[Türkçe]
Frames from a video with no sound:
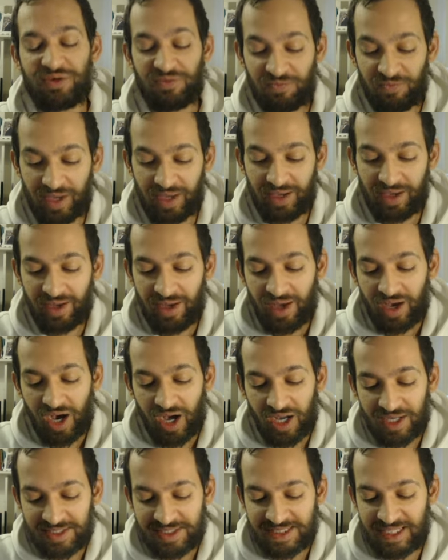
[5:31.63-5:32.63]
Ve
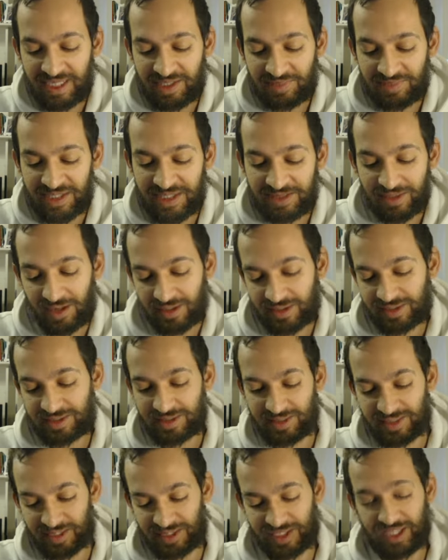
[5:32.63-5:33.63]
Askerimizi de
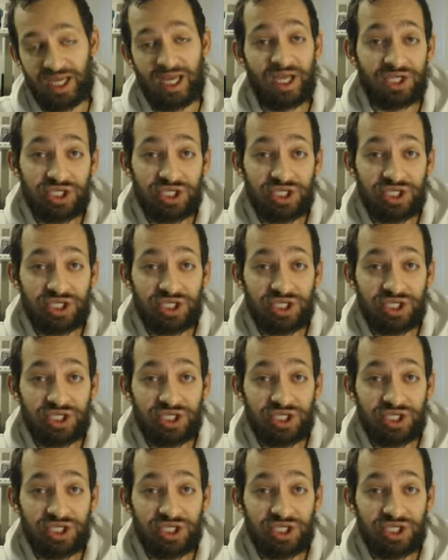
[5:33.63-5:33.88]
arttırdık.